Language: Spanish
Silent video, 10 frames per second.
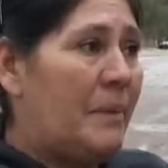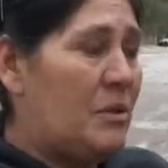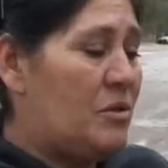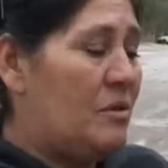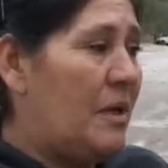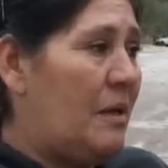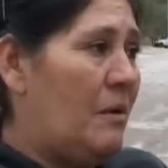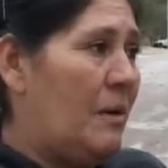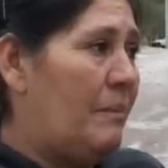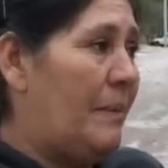Pero yo
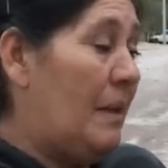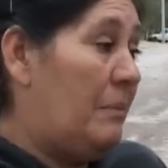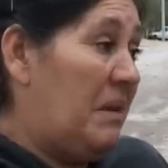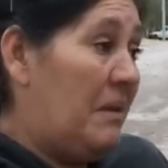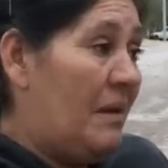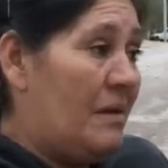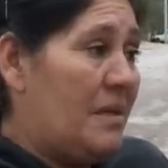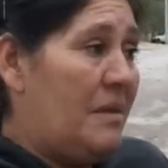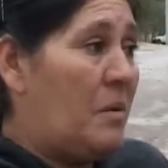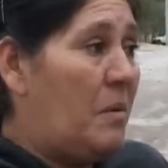quiero que, eh, pedirle al
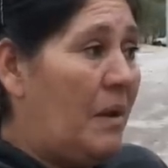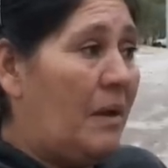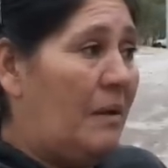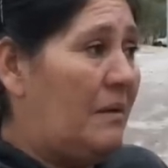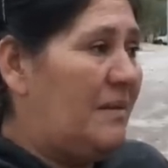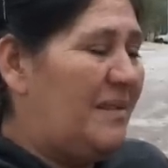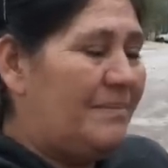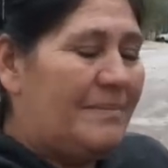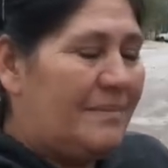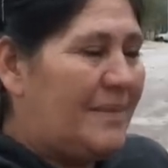señor juez que,
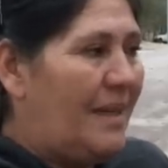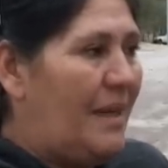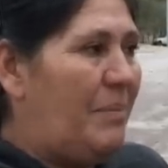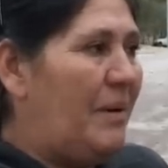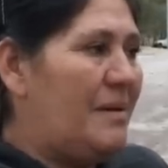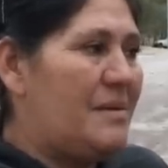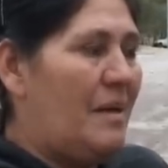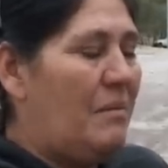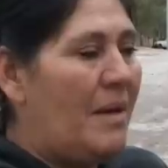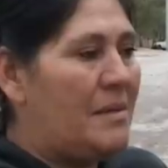que la pena
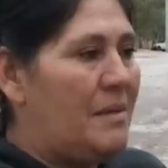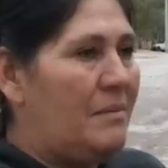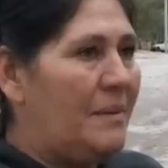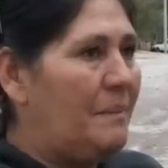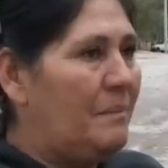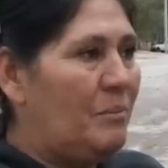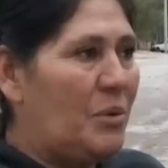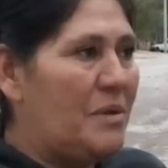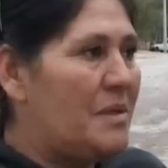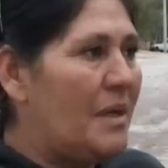sea máxima,
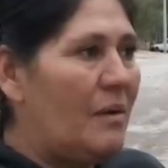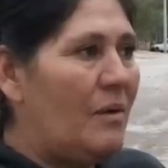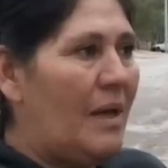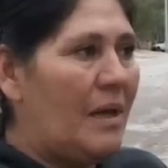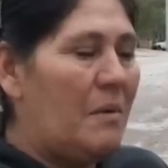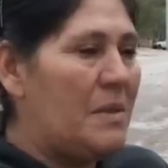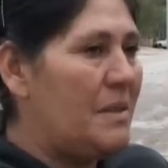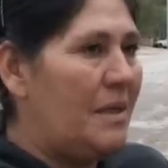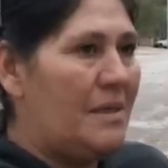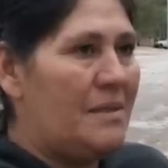porque si él lo larga va a
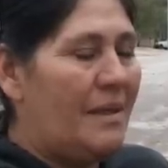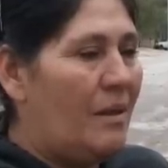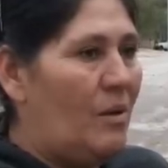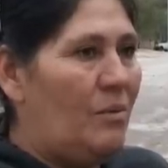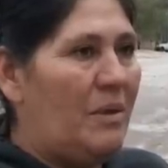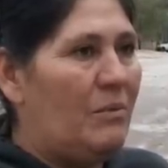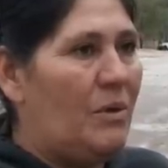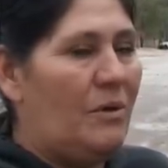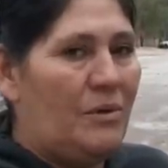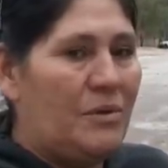seguir haciendo lo
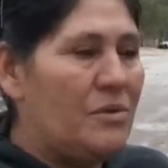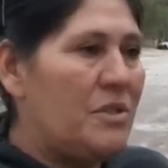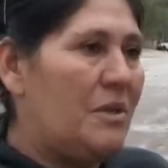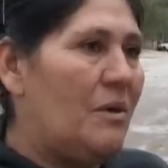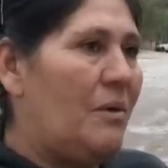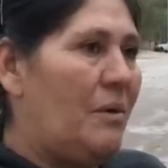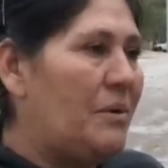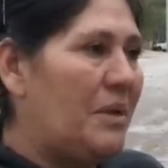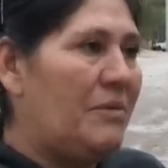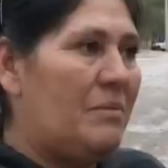mismo con otro chico, con
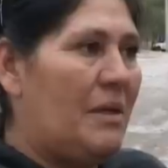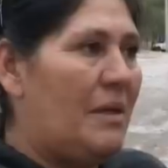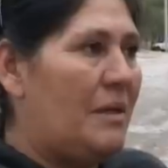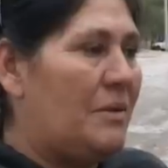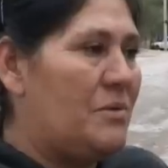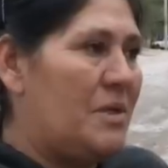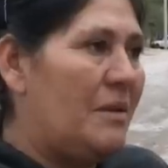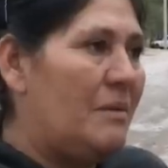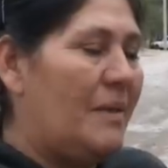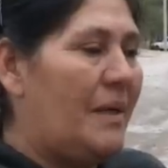otra familia,
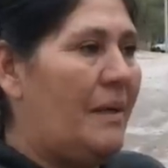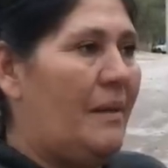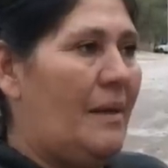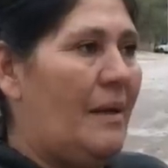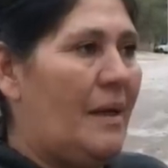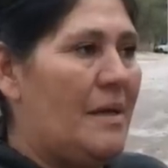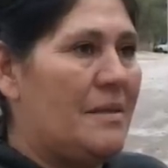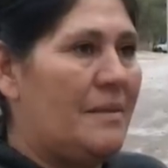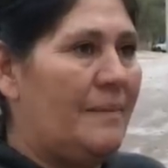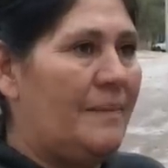destruyendo más gente en la
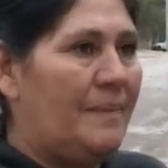calle.